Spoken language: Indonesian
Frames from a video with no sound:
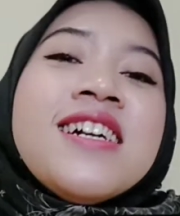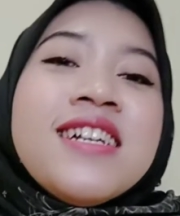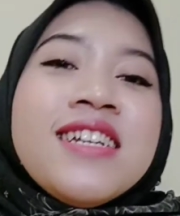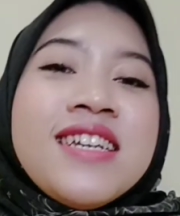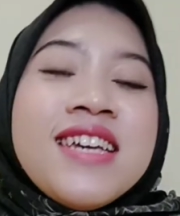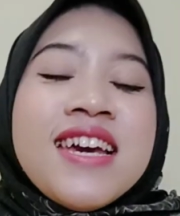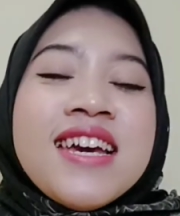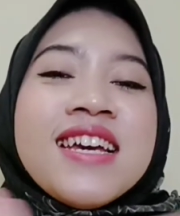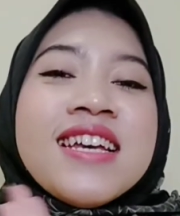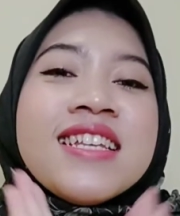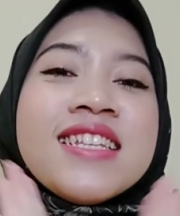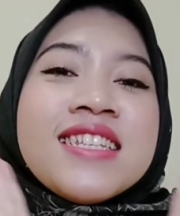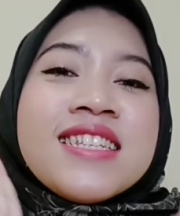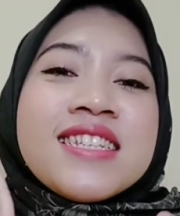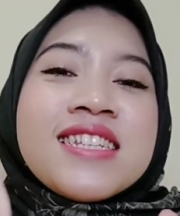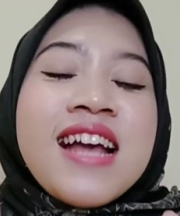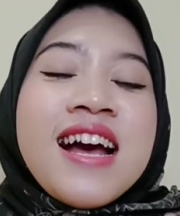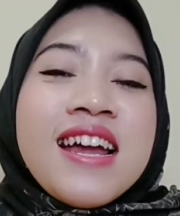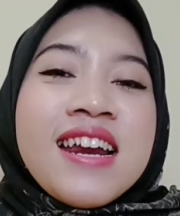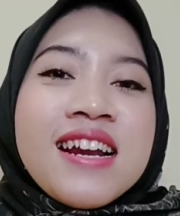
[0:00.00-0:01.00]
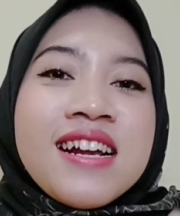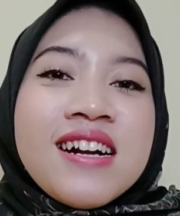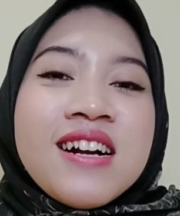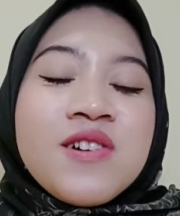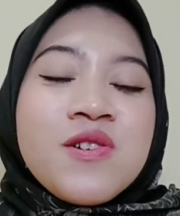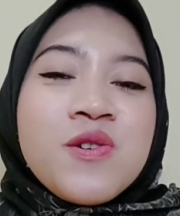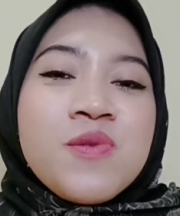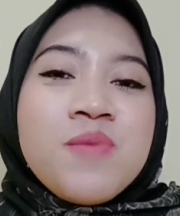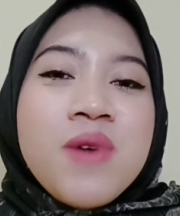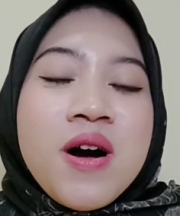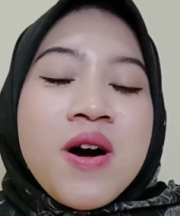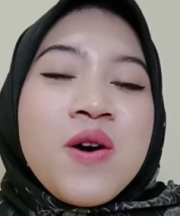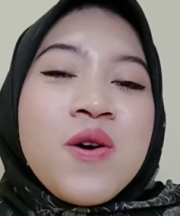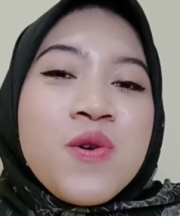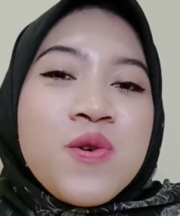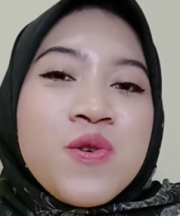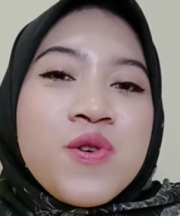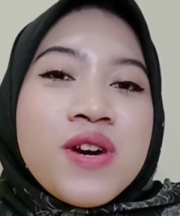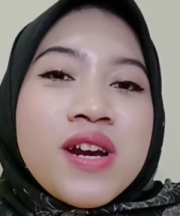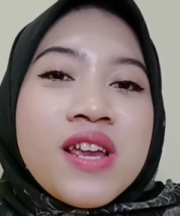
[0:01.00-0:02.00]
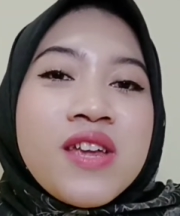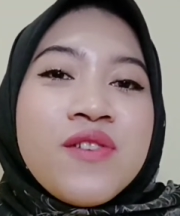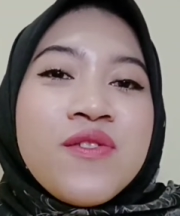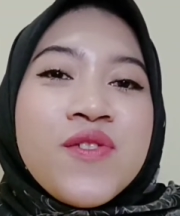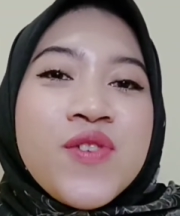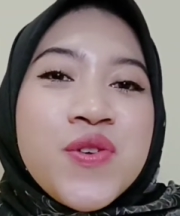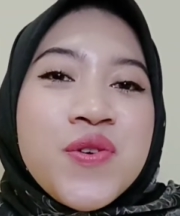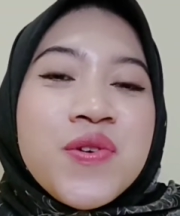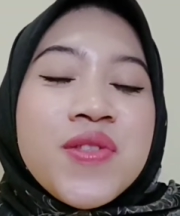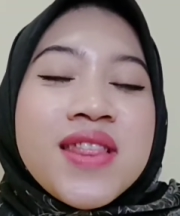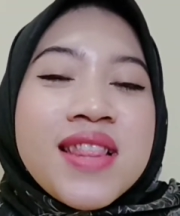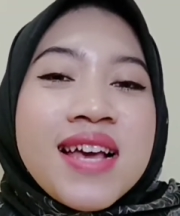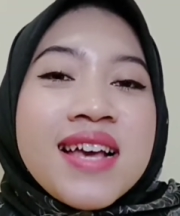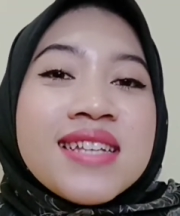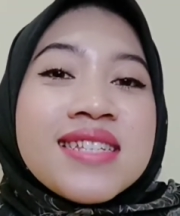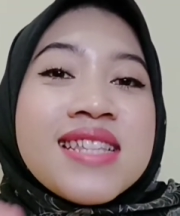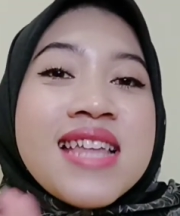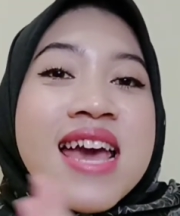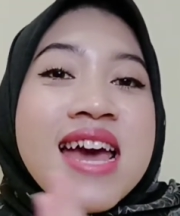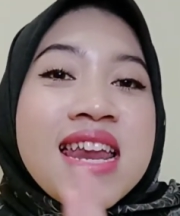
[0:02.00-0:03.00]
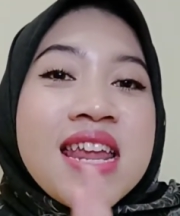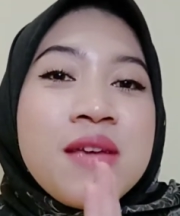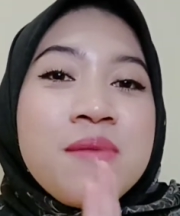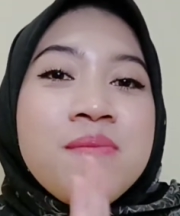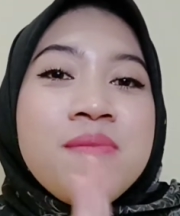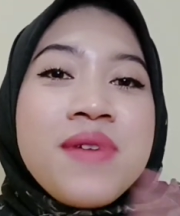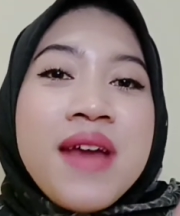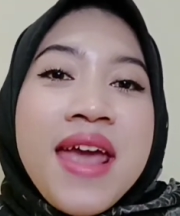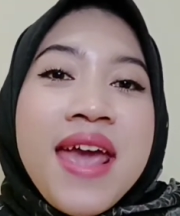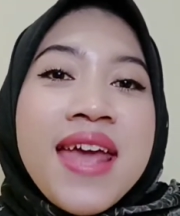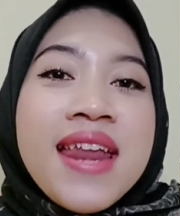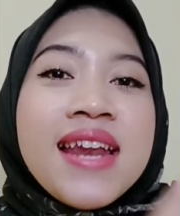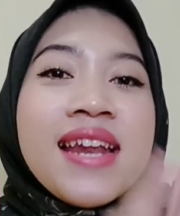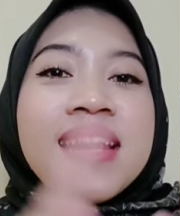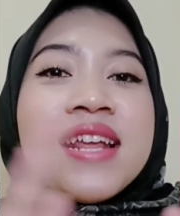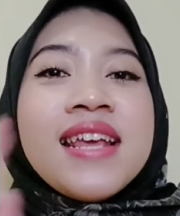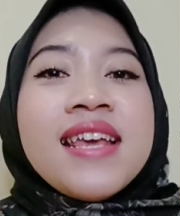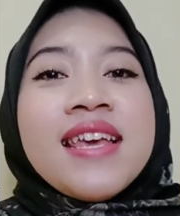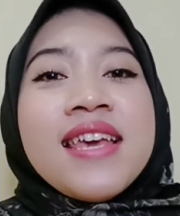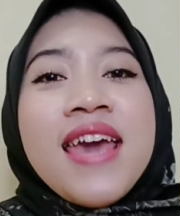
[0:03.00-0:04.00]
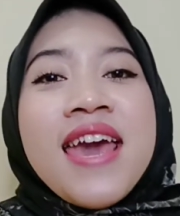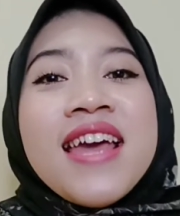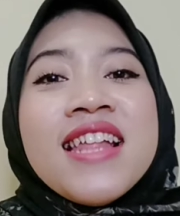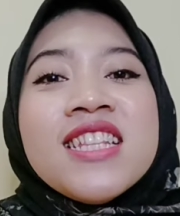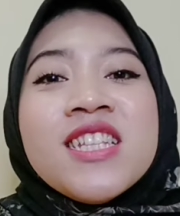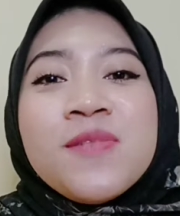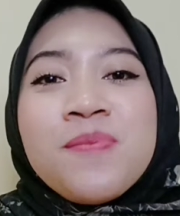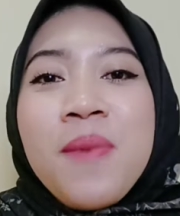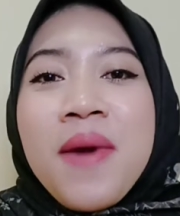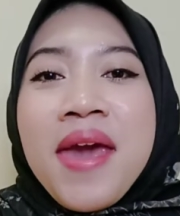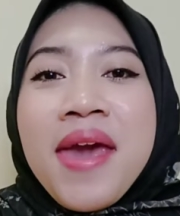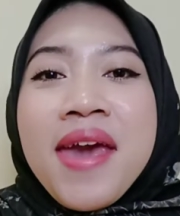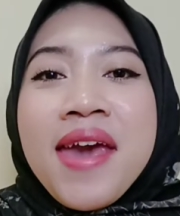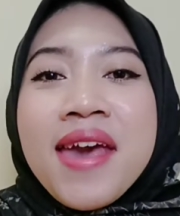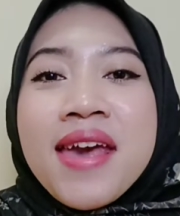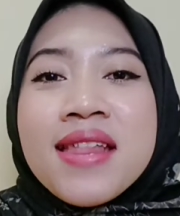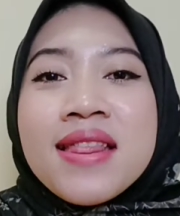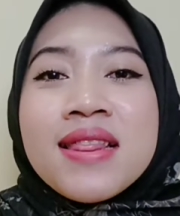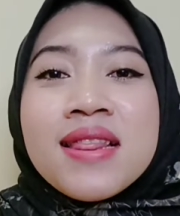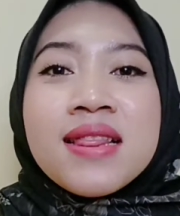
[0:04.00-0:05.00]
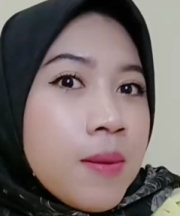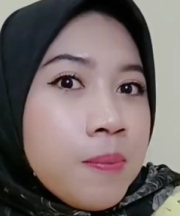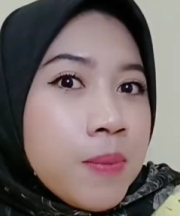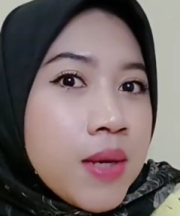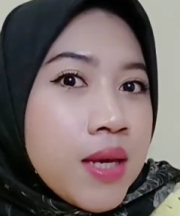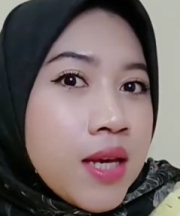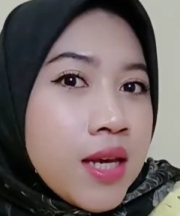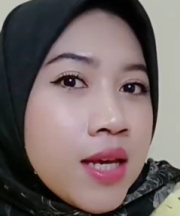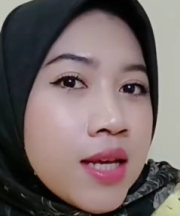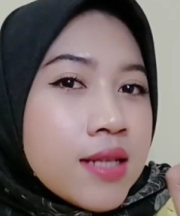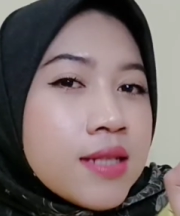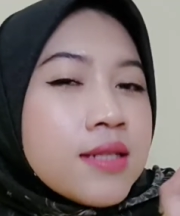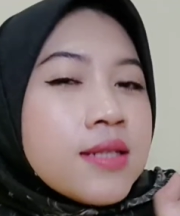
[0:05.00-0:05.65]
Yes, ya, sekarang aku mau review tas dari brand Cepet Tapi